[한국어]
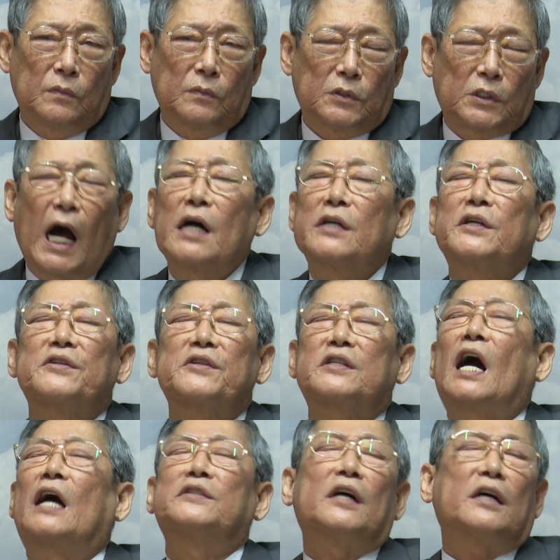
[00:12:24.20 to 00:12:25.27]
창녀는
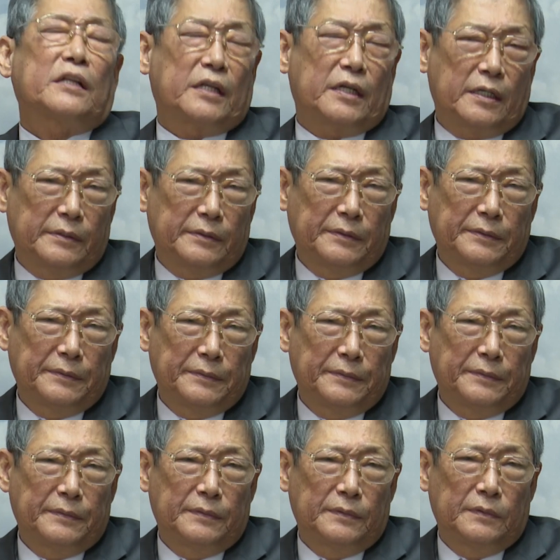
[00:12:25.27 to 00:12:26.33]
창녀 같아
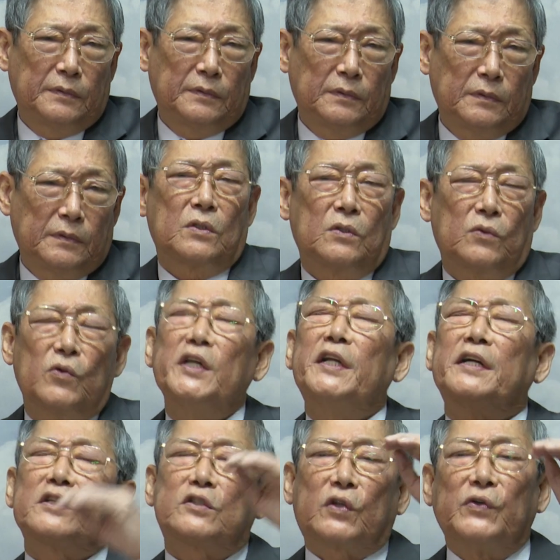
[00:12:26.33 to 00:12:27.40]

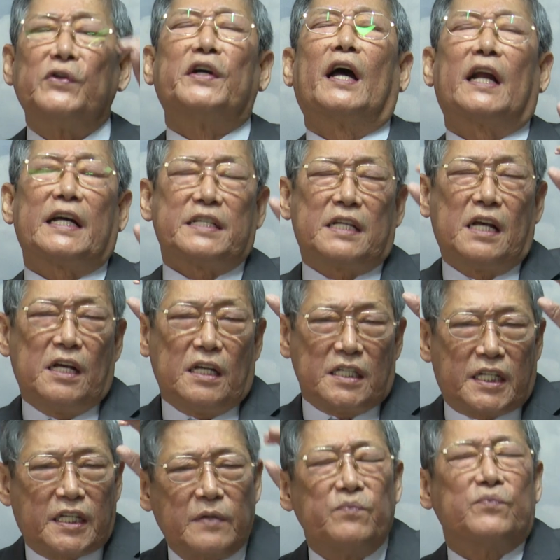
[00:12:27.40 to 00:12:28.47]
우리는 순결한
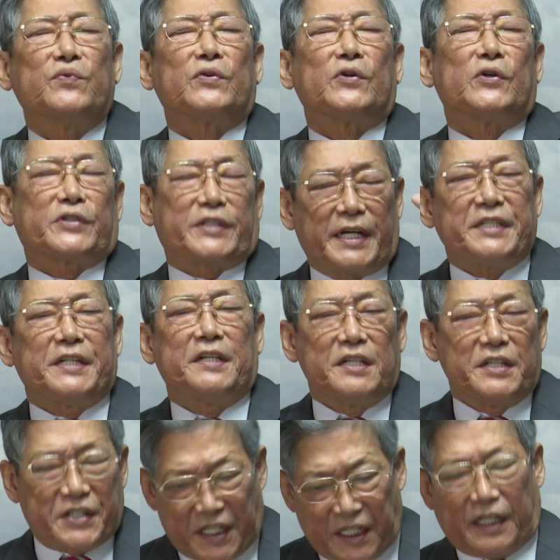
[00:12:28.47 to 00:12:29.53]
신부로
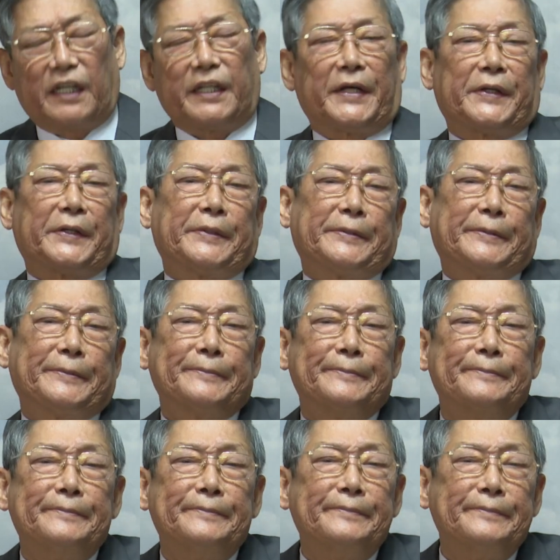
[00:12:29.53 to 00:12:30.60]
자신을 지켜야 돼요
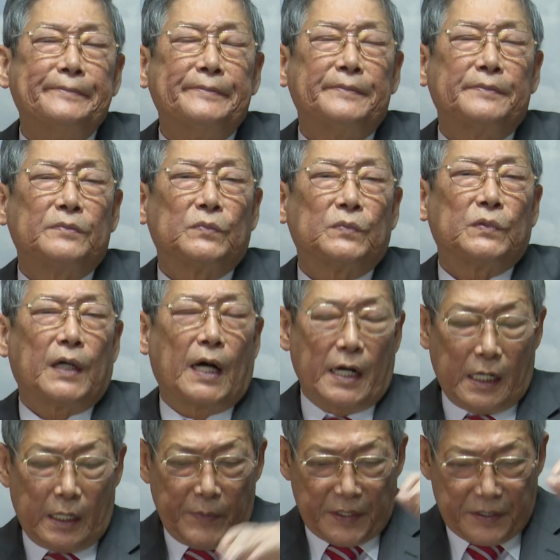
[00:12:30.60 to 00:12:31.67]

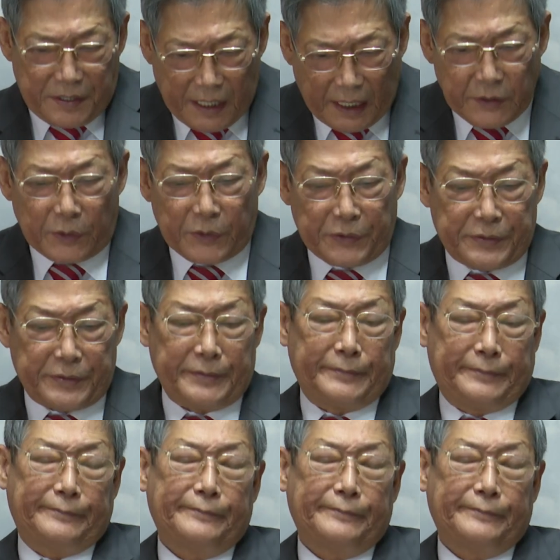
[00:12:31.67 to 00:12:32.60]
하나님의 자녀로서